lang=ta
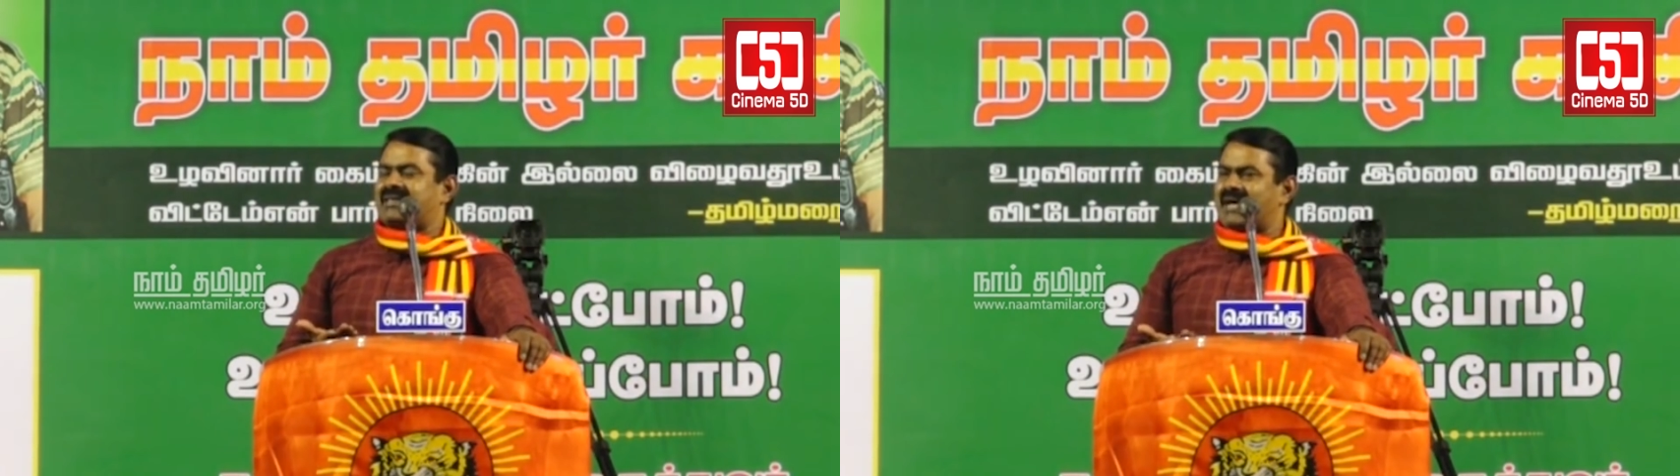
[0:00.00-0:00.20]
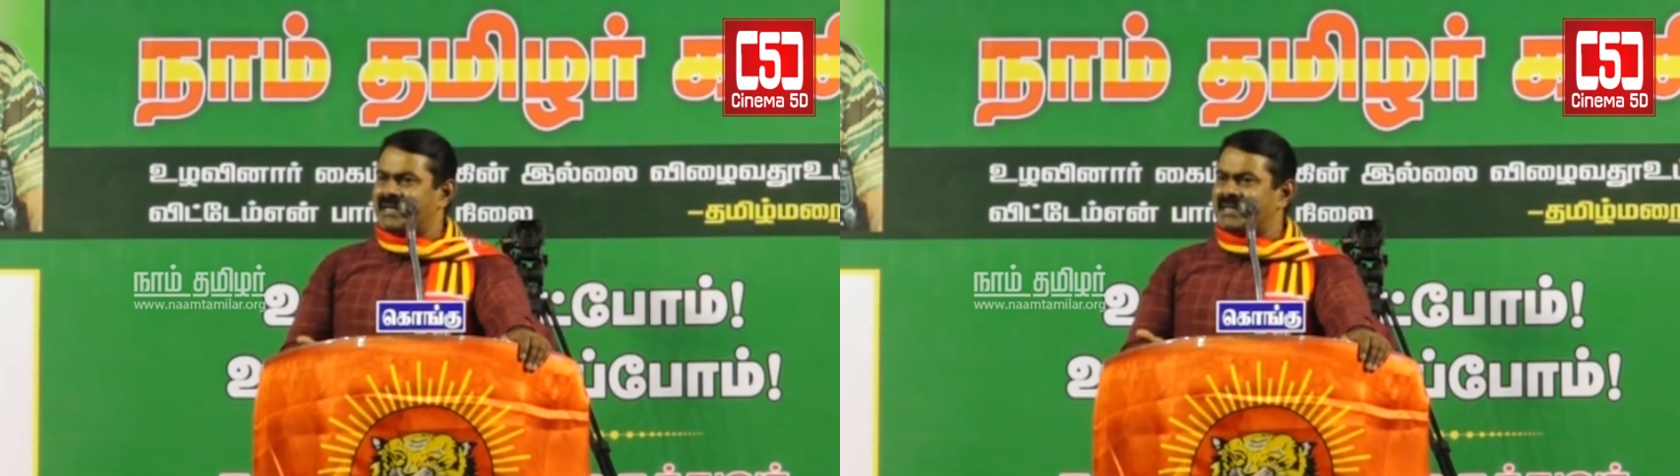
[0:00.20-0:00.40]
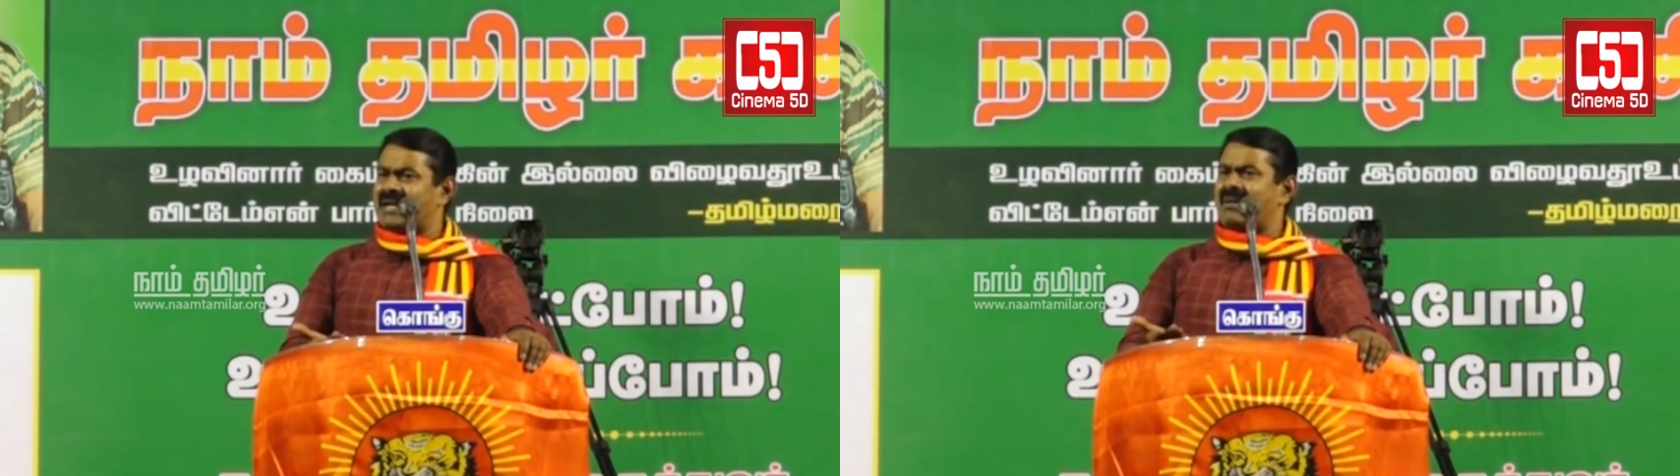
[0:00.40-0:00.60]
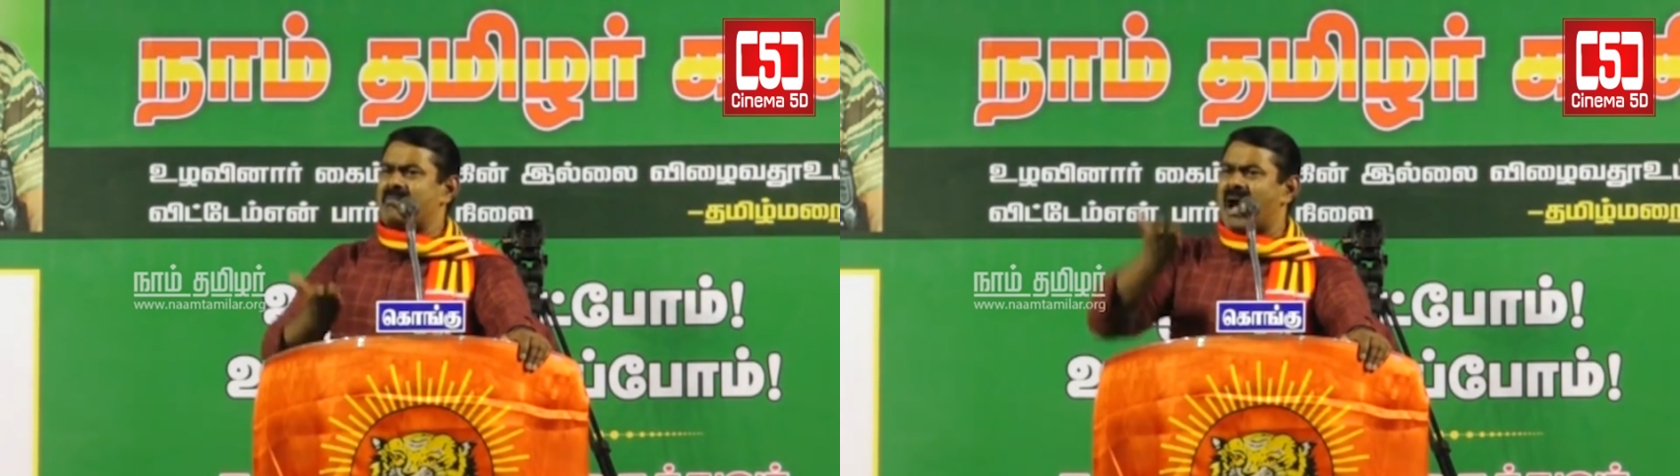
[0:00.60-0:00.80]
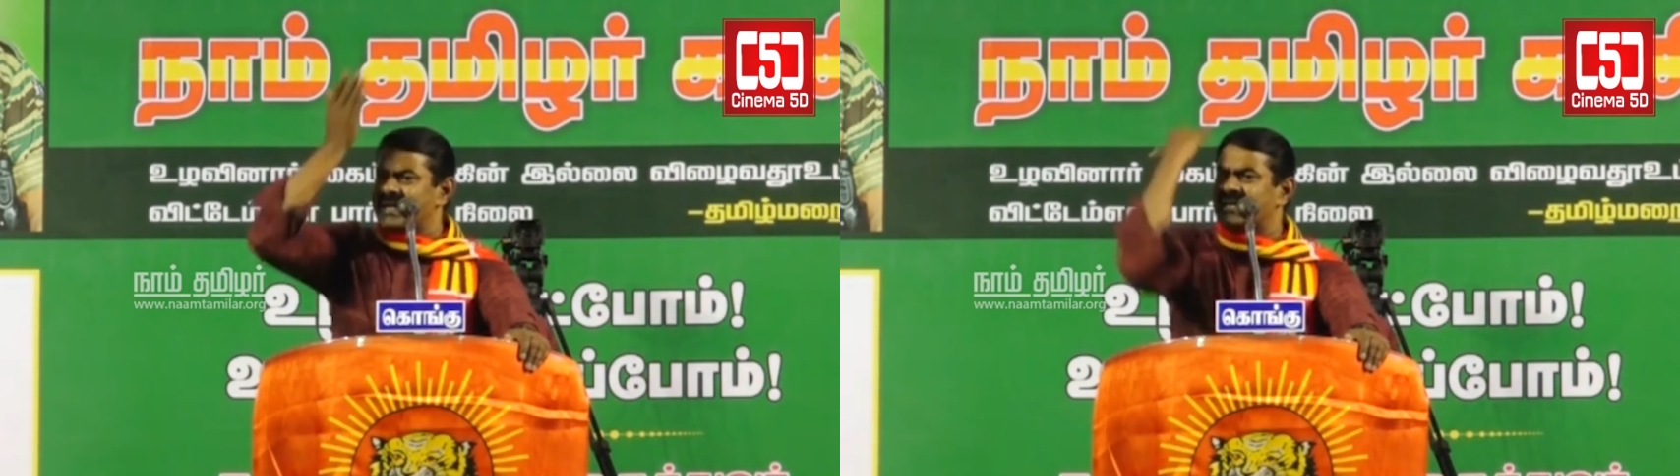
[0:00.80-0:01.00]
தண்ணி தர
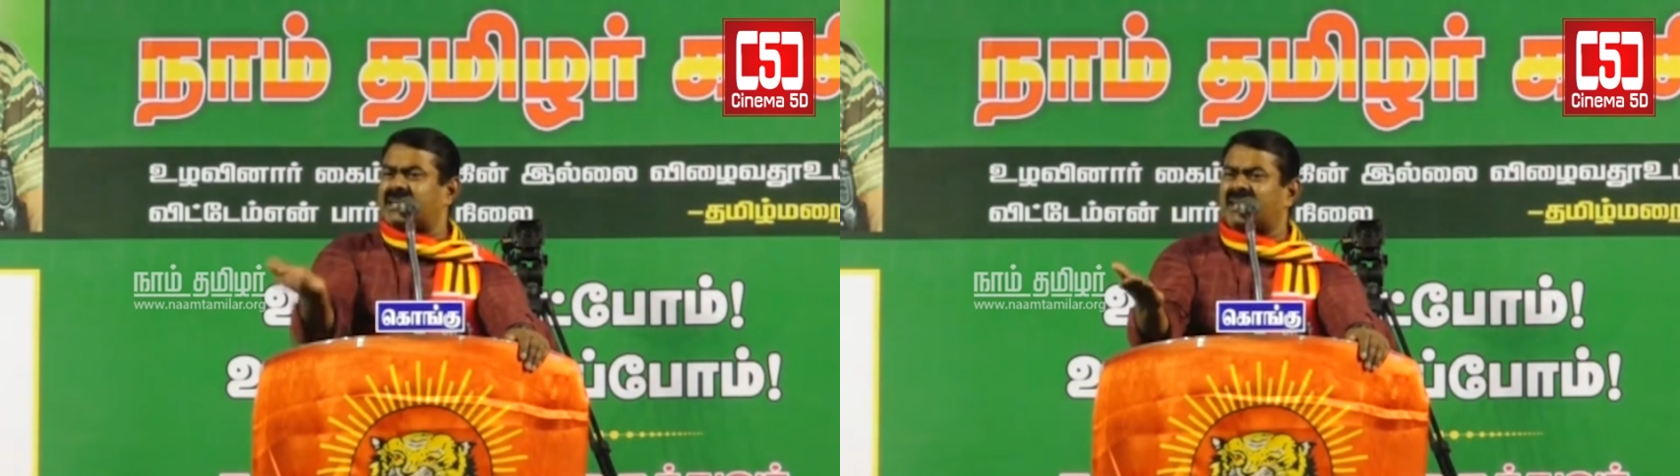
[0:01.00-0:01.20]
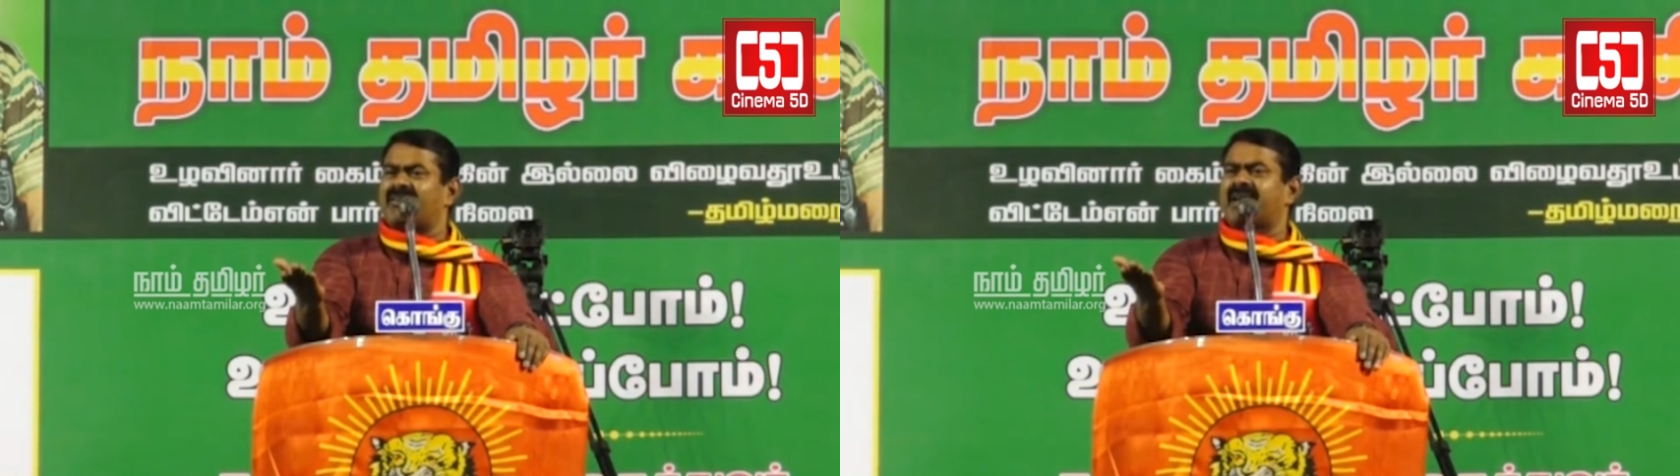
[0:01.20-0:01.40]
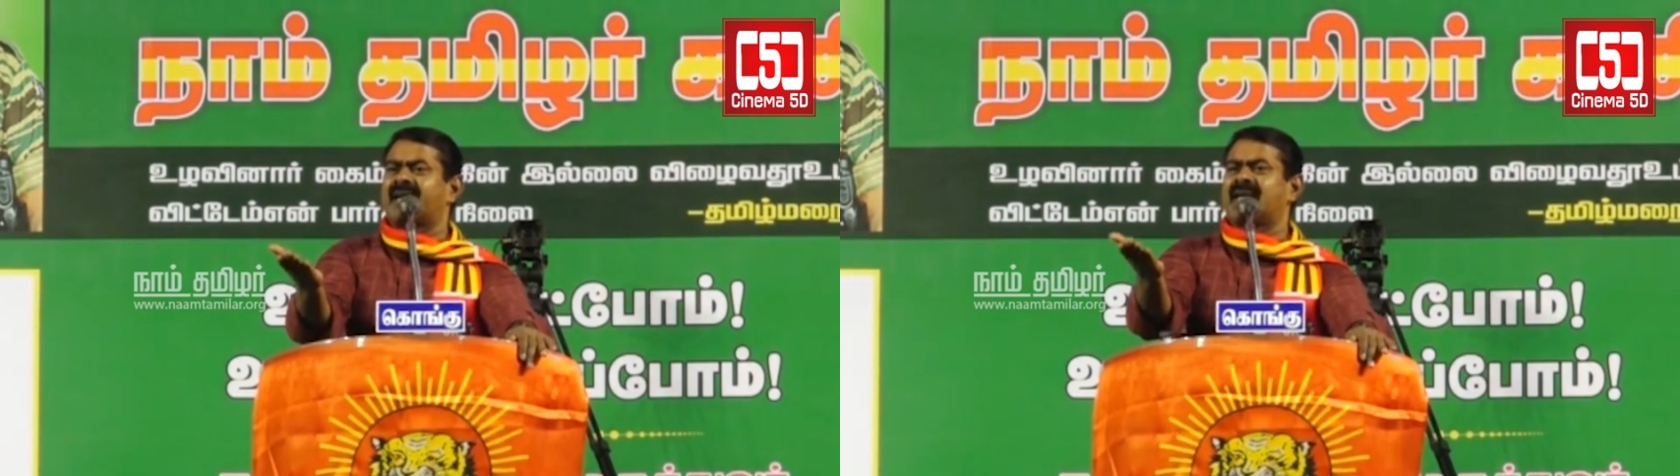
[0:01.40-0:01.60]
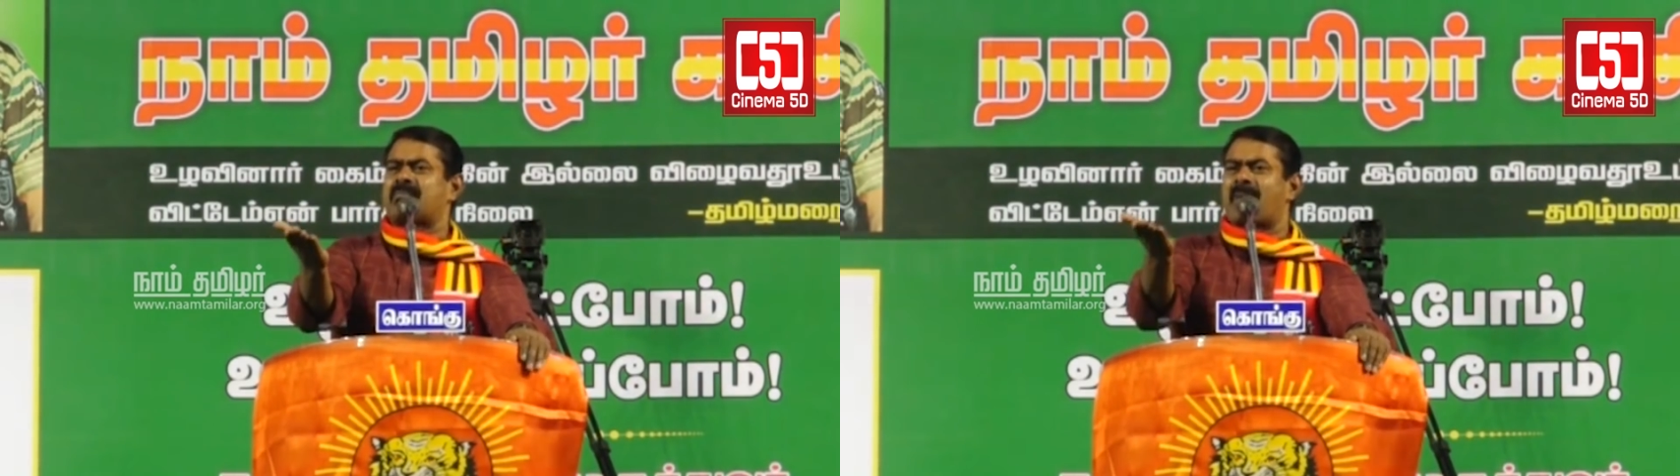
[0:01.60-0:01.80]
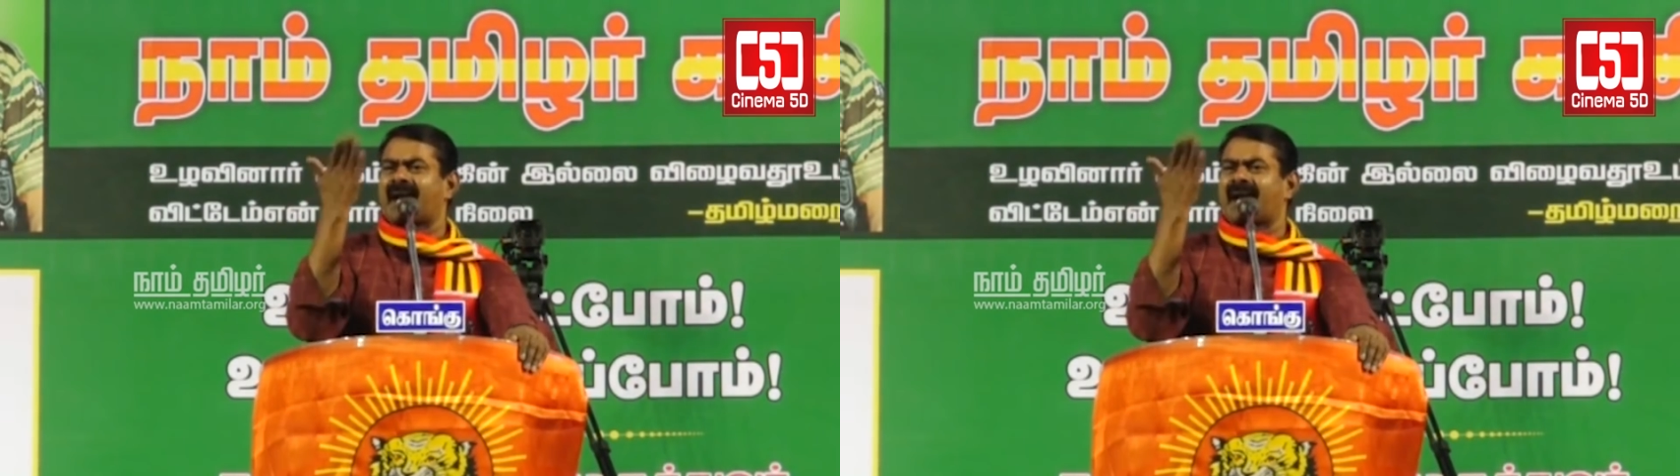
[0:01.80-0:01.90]
மறுக்கிறவர்களின்